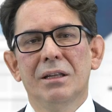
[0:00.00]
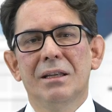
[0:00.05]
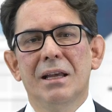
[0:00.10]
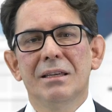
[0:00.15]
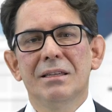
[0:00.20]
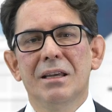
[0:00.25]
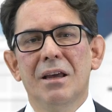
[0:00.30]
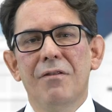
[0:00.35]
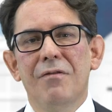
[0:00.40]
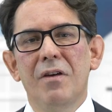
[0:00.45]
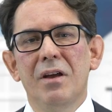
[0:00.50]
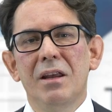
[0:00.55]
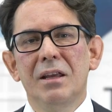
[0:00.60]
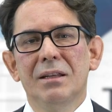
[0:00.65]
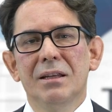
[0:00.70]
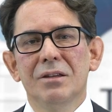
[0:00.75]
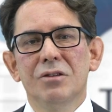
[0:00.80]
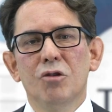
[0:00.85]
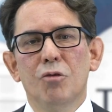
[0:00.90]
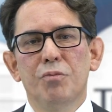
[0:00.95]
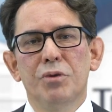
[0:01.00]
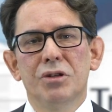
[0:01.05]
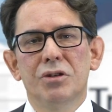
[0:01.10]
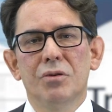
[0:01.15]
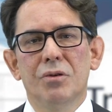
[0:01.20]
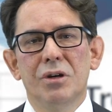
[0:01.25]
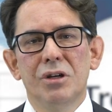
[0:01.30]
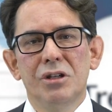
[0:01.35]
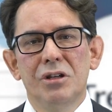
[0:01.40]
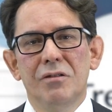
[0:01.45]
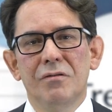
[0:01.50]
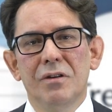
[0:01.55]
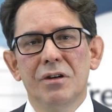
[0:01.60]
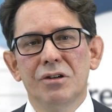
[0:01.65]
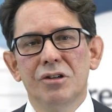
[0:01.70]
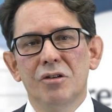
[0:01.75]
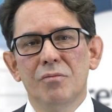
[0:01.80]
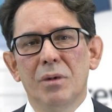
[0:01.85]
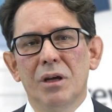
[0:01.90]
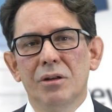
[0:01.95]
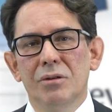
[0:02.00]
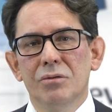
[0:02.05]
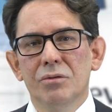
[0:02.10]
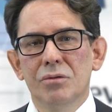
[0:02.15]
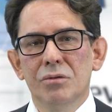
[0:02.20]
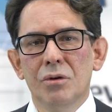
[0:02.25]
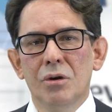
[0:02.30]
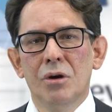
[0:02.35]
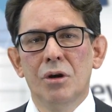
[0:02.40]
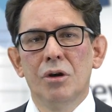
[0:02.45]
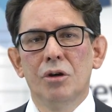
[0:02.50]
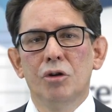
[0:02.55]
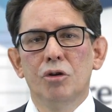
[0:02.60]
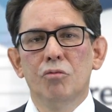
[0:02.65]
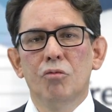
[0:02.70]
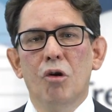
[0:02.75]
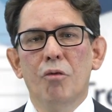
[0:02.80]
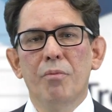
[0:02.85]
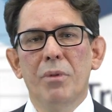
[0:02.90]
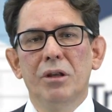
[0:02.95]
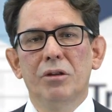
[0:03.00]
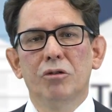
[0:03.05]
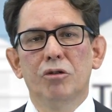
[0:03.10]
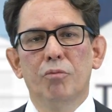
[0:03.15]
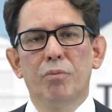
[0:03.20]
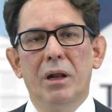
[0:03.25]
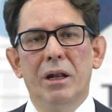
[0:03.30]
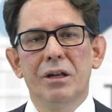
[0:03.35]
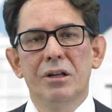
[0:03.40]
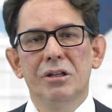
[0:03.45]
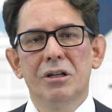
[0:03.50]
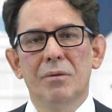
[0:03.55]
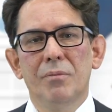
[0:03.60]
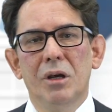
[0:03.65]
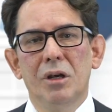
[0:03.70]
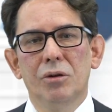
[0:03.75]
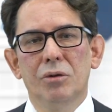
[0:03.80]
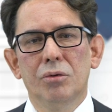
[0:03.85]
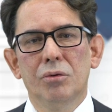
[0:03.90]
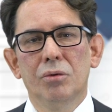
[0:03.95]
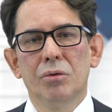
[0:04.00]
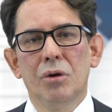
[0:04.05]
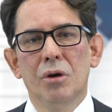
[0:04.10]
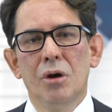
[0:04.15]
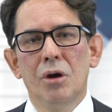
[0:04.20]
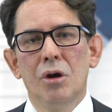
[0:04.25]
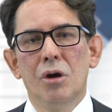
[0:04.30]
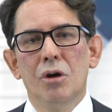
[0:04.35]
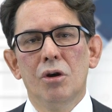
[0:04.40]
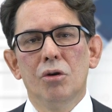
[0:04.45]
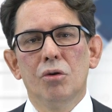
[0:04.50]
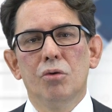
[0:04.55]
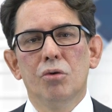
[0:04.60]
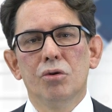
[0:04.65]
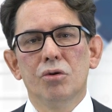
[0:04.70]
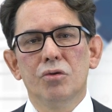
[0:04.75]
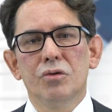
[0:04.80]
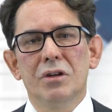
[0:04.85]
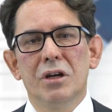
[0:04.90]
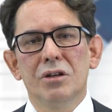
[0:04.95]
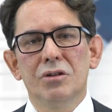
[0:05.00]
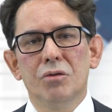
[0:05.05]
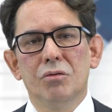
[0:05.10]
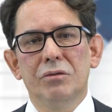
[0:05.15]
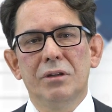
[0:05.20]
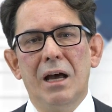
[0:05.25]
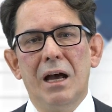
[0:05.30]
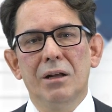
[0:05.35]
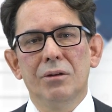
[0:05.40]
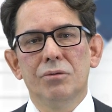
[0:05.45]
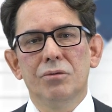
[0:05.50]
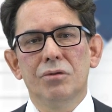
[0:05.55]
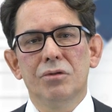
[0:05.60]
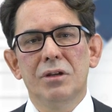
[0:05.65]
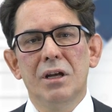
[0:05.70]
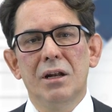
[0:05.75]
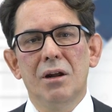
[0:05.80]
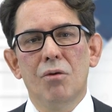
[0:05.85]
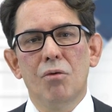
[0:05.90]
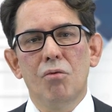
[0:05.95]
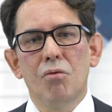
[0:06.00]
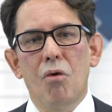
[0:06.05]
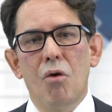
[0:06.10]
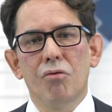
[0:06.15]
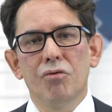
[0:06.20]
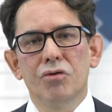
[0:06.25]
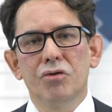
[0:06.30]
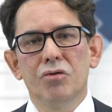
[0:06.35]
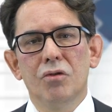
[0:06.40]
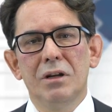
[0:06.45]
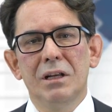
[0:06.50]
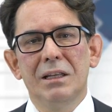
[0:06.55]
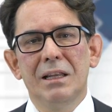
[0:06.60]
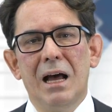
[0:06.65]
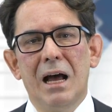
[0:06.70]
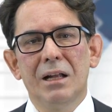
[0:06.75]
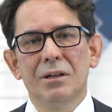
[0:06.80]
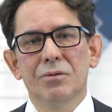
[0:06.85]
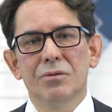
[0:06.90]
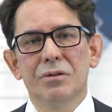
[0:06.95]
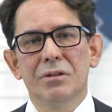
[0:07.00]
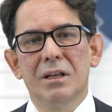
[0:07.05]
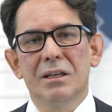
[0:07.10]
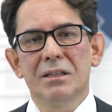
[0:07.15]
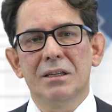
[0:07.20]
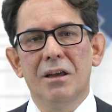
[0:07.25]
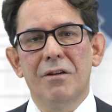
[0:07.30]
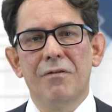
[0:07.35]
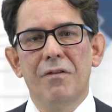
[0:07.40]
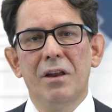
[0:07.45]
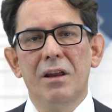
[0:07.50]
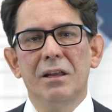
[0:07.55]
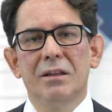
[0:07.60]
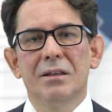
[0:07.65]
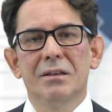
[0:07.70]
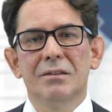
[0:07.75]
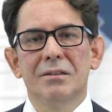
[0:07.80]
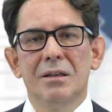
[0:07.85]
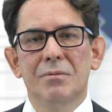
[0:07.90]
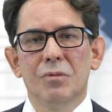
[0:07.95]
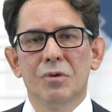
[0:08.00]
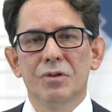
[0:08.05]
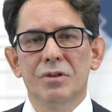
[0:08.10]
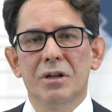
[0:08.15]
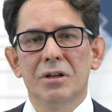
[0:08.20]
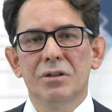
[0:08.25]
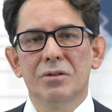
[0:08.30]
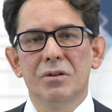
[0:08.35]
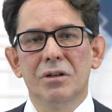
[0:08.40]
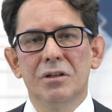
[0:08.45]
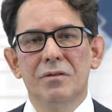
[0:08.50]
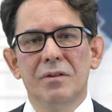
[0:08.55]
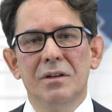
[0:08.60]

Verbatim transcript: das referidas opções de investimentos, no momento do planejamento, cujos resultados serão consolidados nas referidas demonstrações